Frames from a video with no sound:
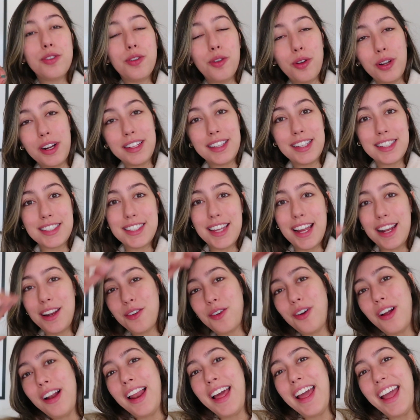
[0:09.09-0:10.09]
de Dora e
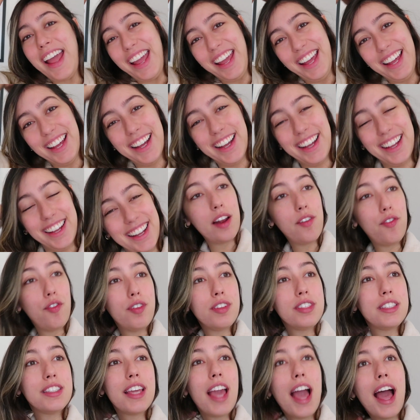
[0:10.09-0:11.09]
o Colé Ela falou assim,